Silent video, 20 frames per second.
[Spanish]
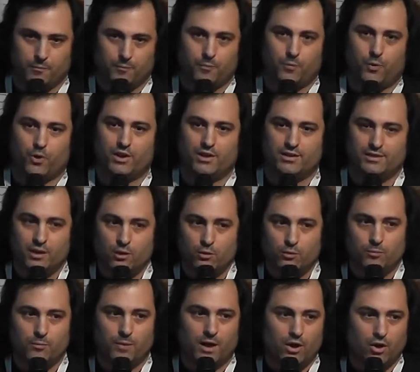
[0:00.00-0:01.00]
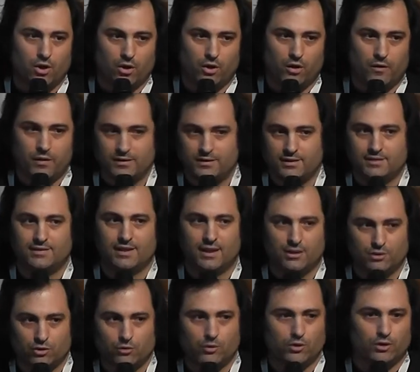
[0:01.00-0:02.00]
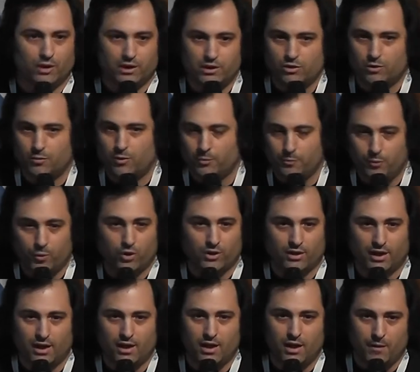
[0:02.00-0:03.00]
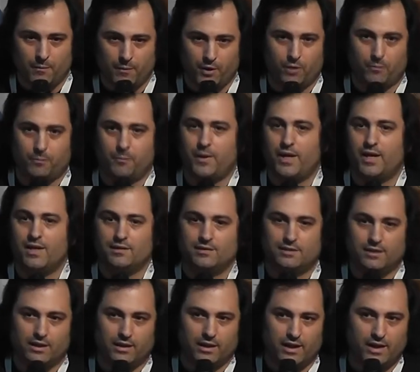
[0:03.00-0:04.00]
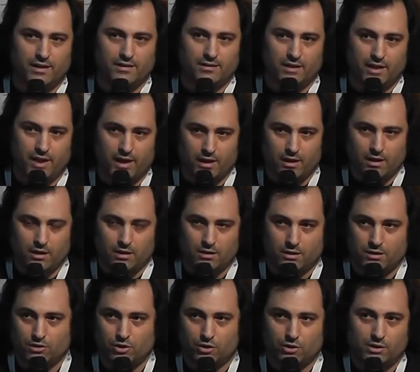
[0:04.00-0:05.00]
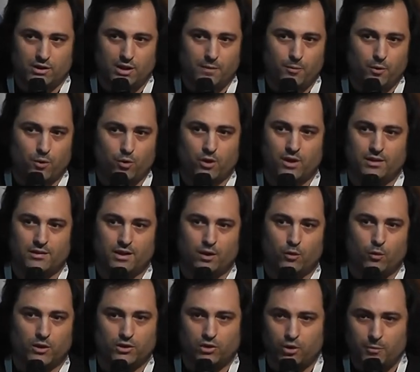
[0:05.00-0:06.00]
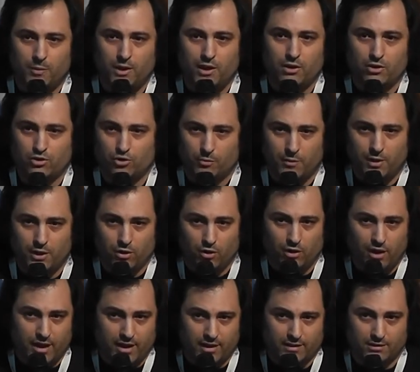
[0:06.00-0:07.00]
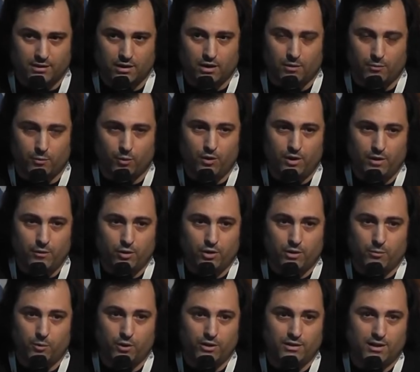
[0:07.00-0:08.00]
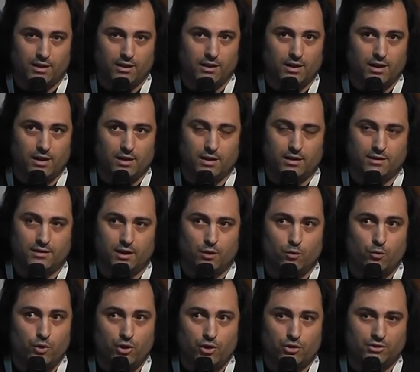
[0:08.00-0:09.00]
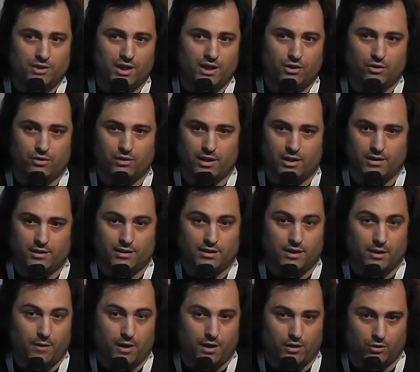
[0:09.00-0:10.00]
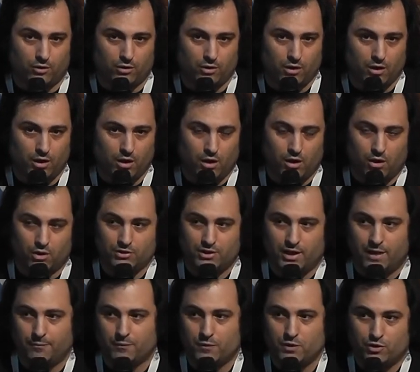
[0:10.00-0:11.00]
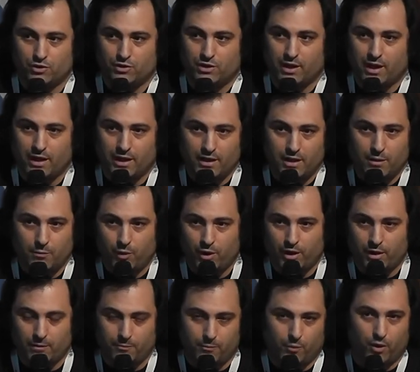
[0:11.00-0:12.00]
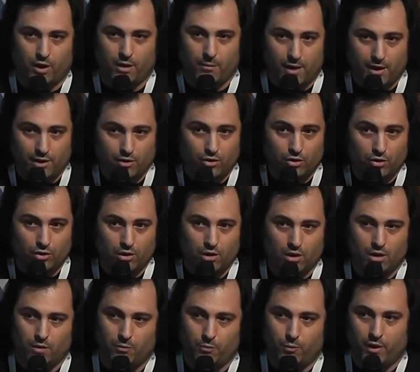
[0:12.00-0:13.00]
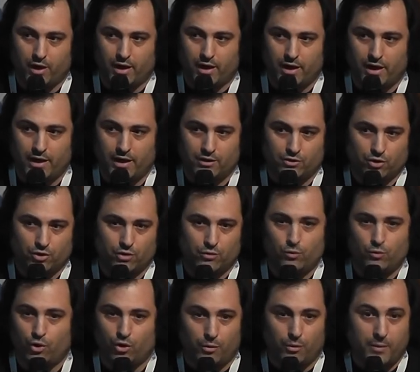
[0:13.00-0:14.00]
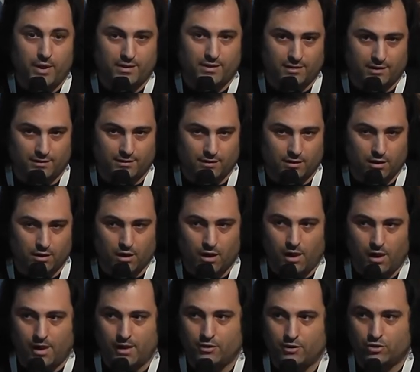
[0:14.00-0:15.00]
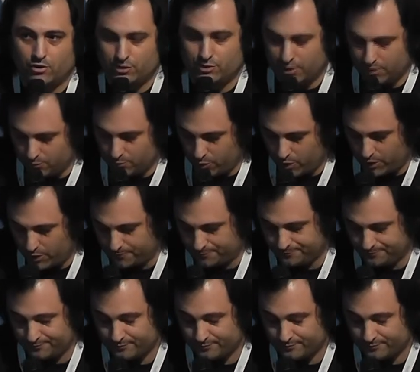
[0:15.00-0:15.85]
por decir un valor, no voy a decir exacto cuánto gané yo, no importa, pero piensen entre, eso, tipo, entre 4.000 y 8.000 dólares por un libro que puede estarle entre uno y dos años de, trabajo. O sea, yo sé que hay gente puede, programando puede ganar eso en uno o dos meses. Entonces, bueno,